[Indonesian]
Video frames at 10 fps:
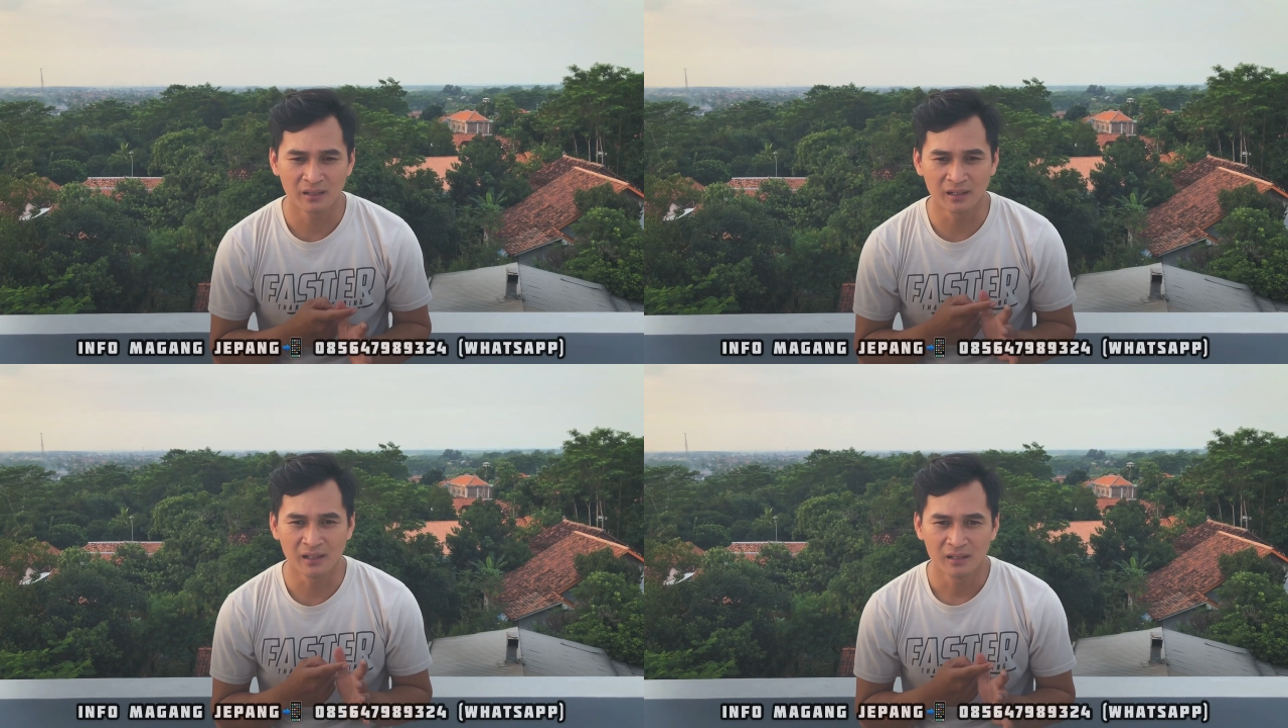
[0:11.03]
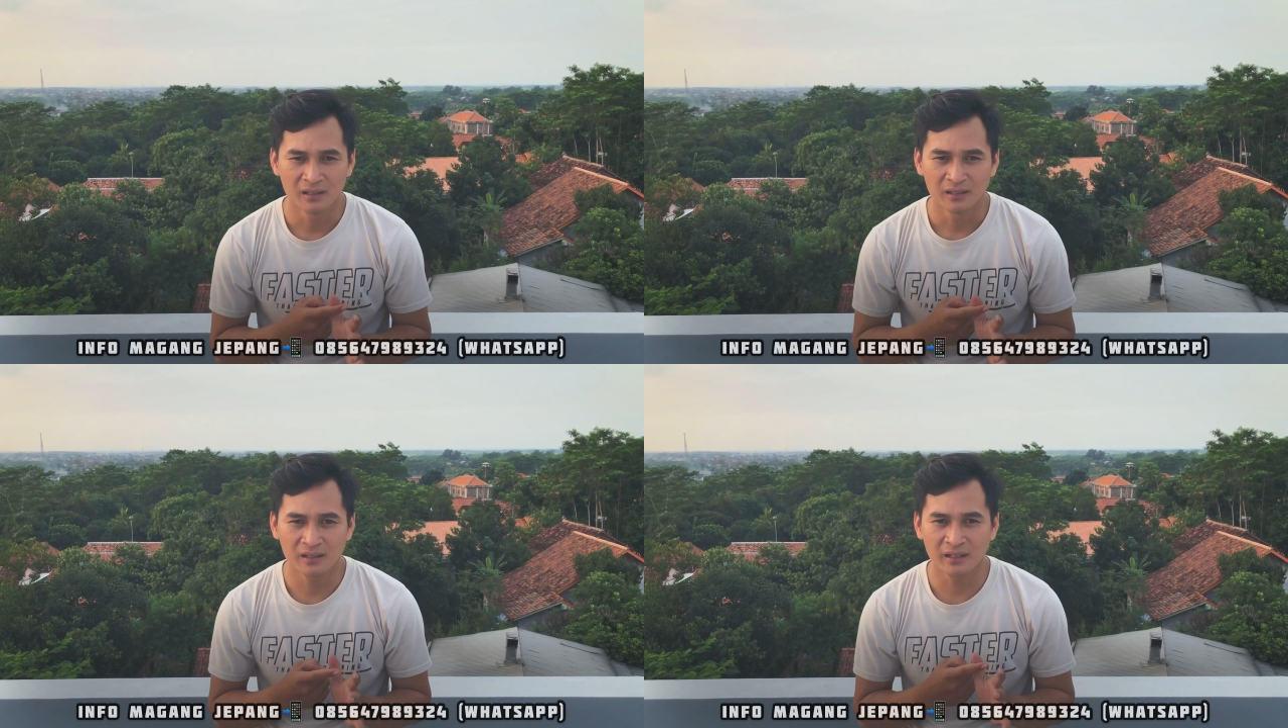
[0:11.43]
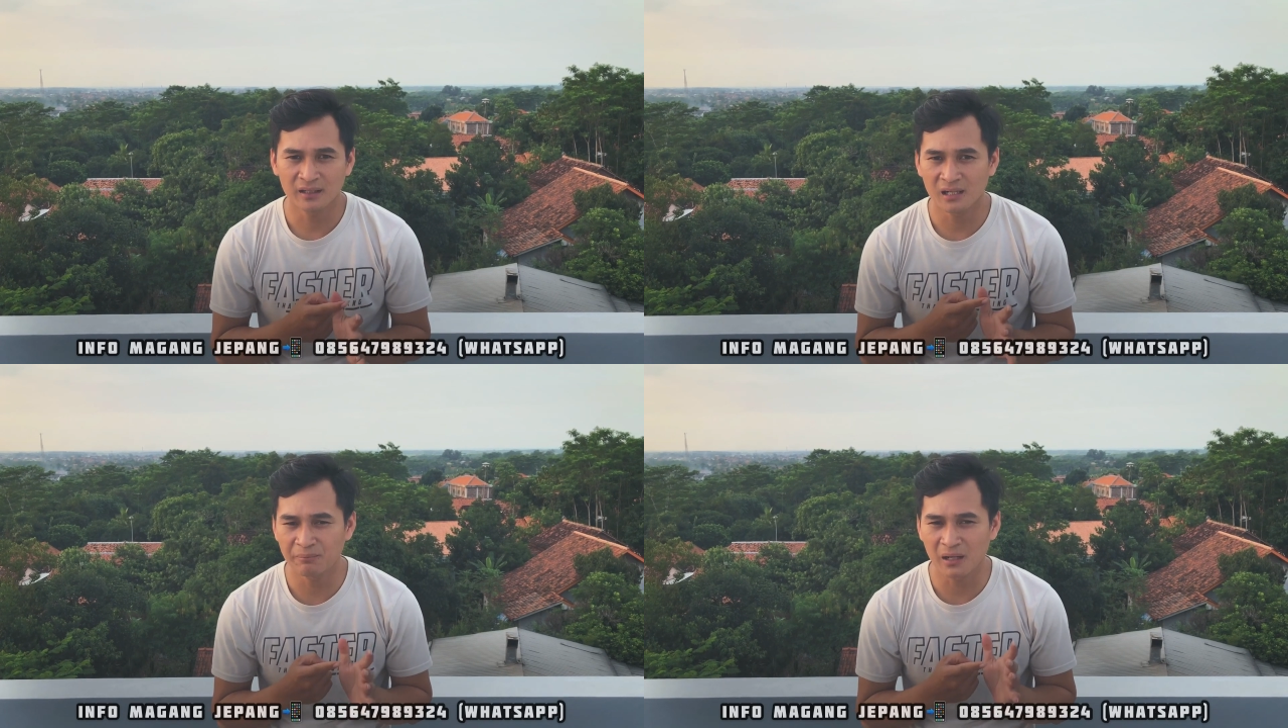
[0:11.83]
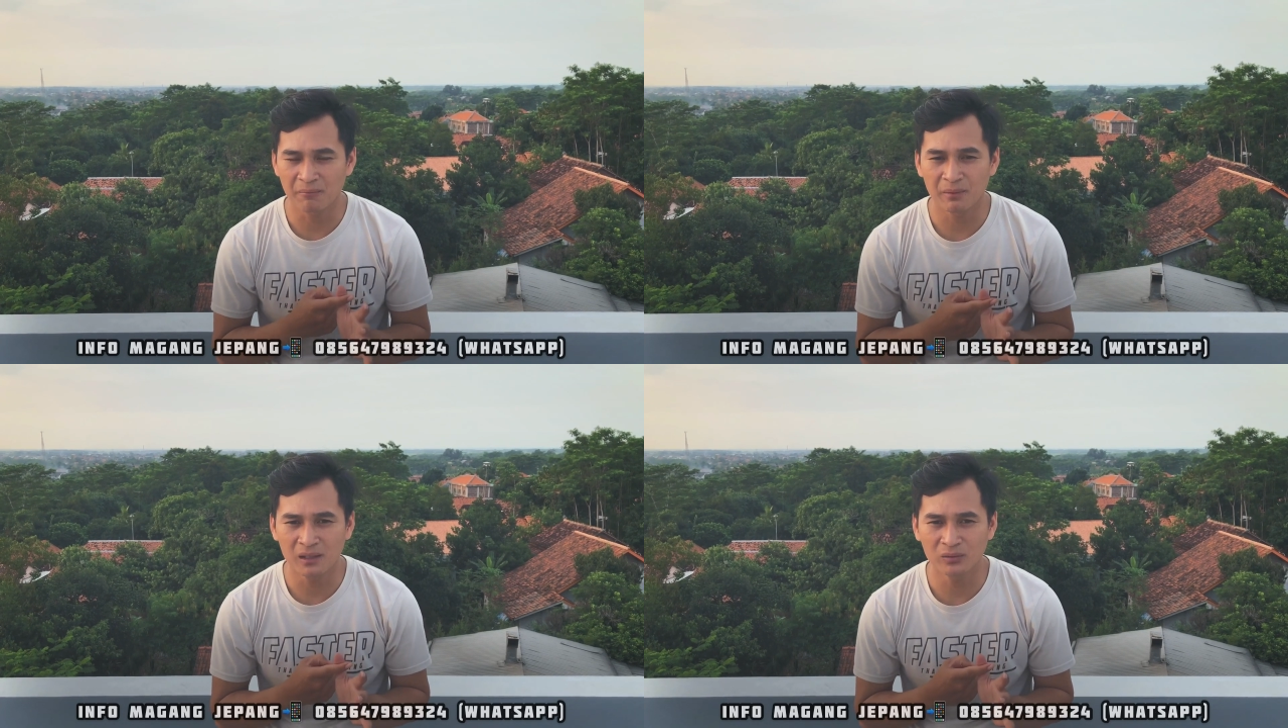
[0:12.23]
Nah, kira-kira
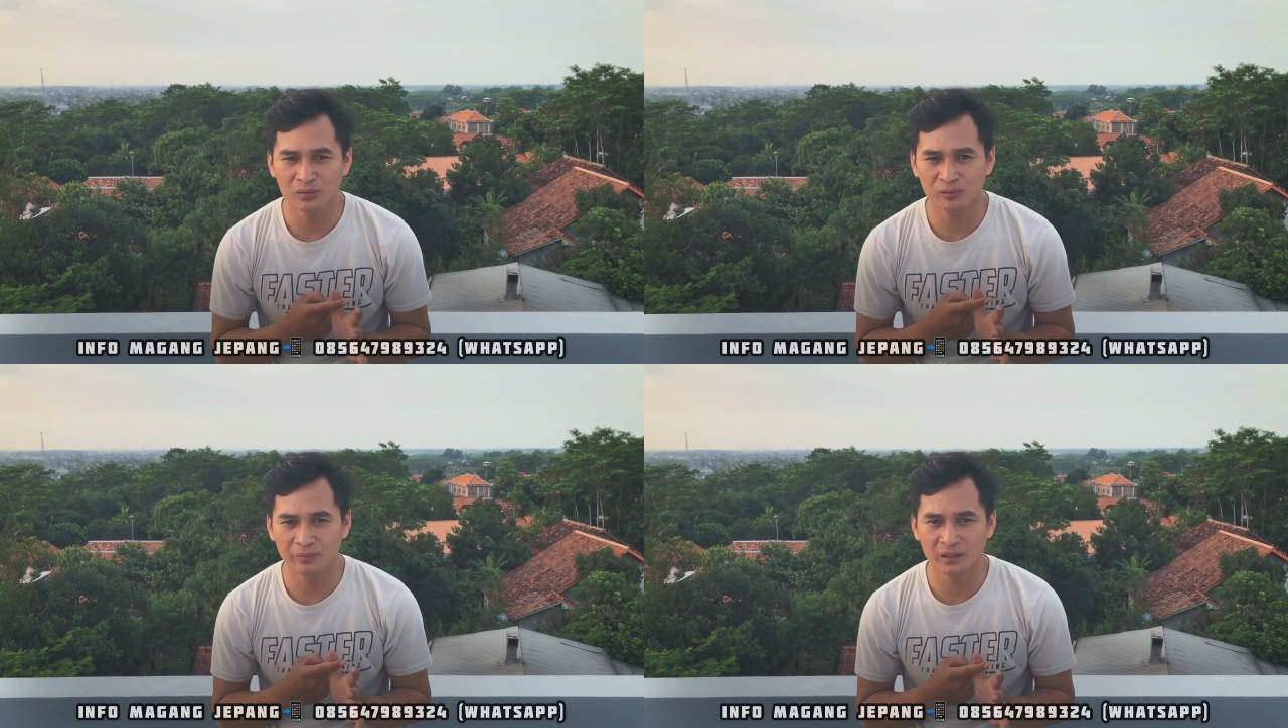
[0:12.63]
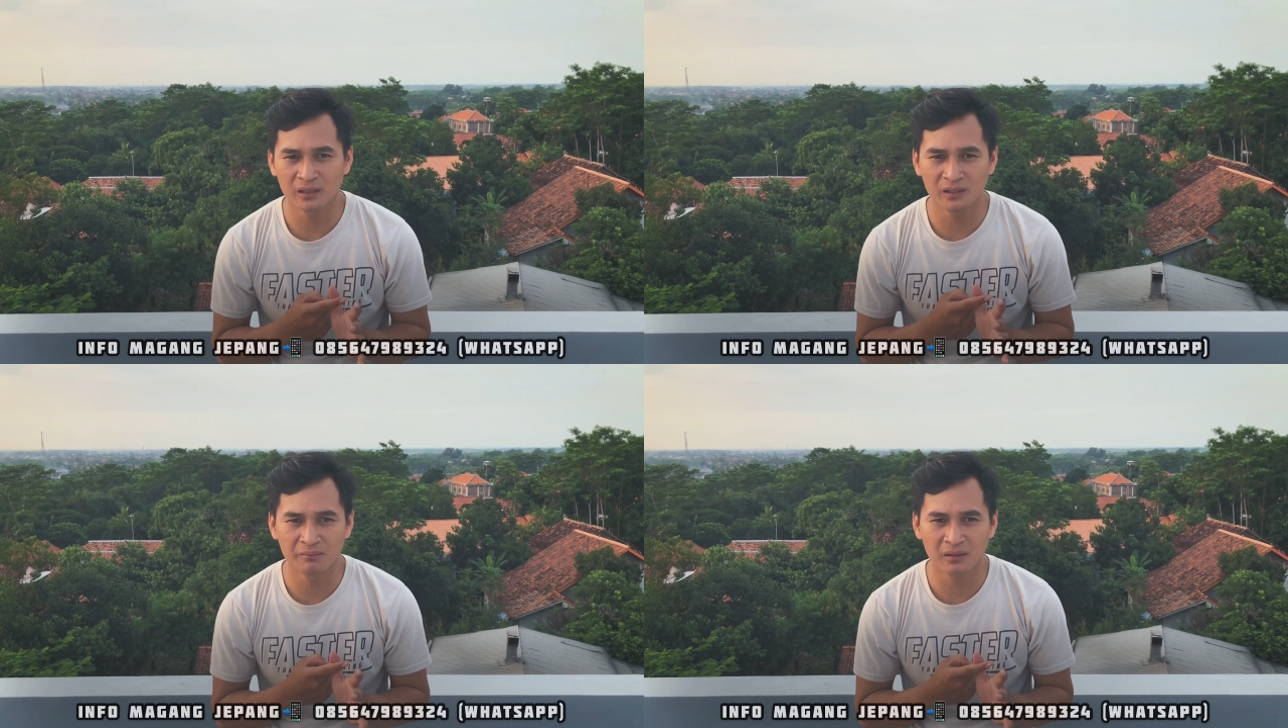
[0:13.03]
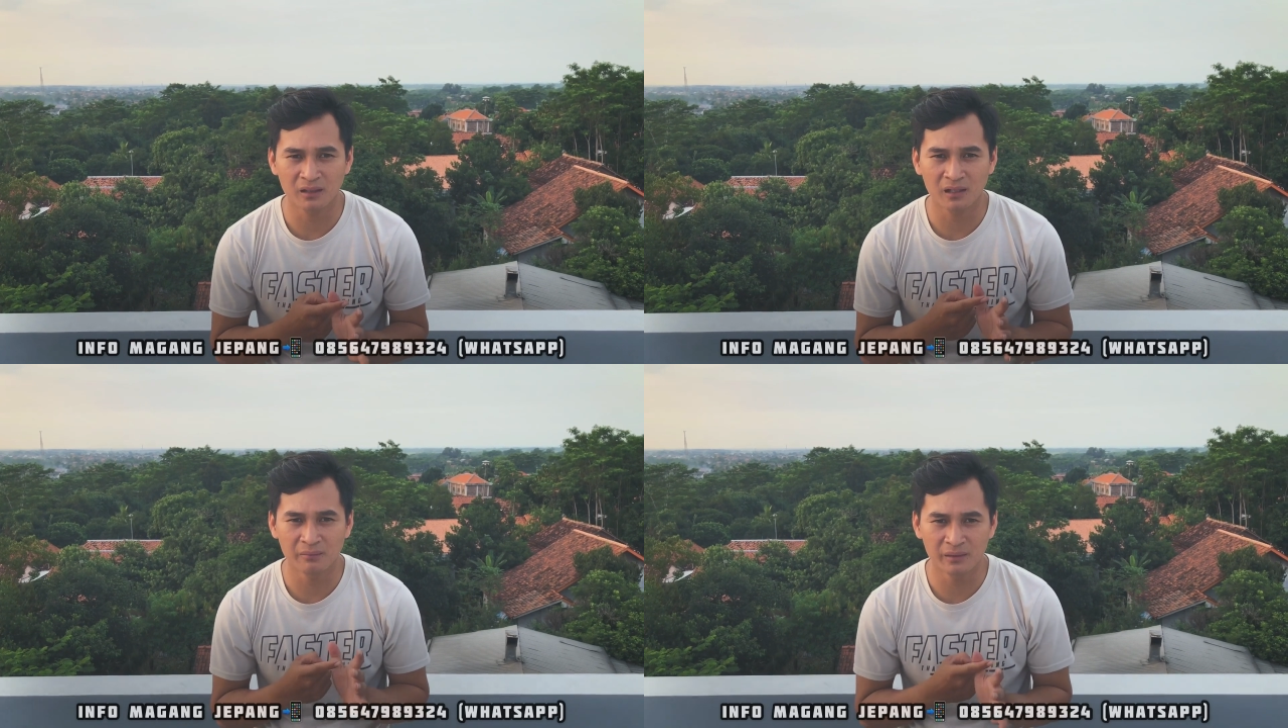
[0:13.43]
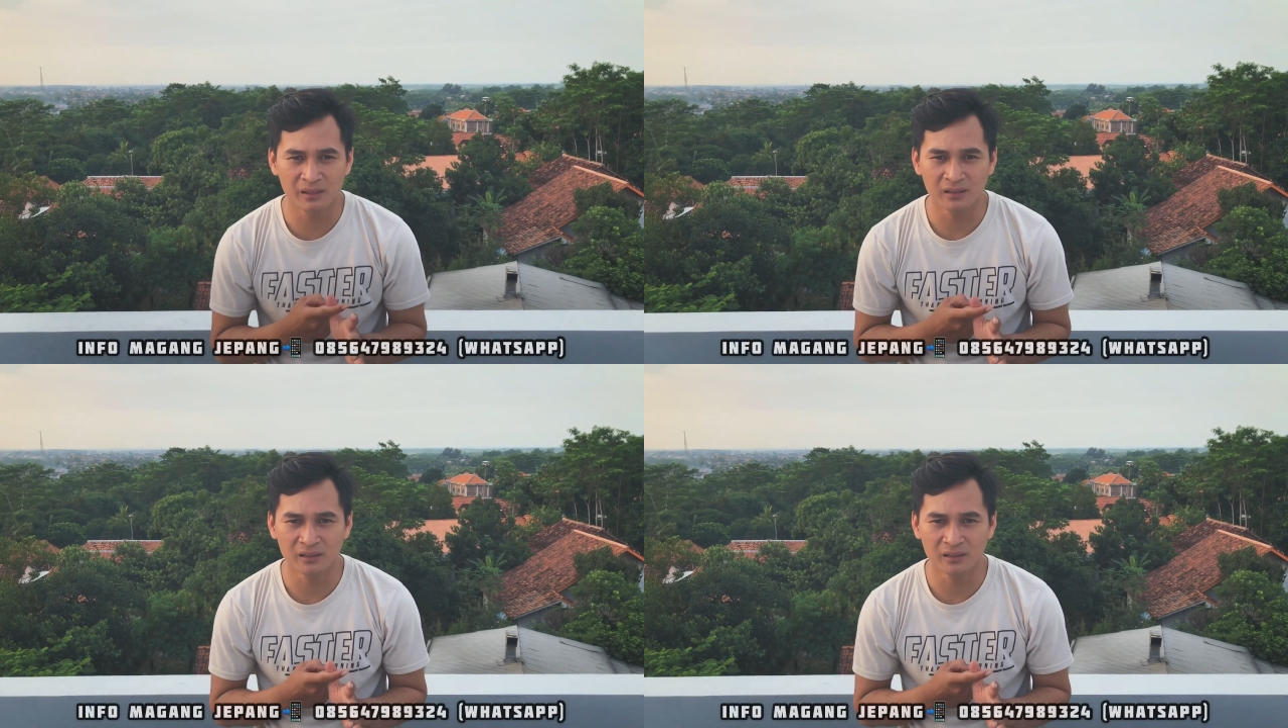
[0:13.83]
berapa untuk biaya di lembaga kami?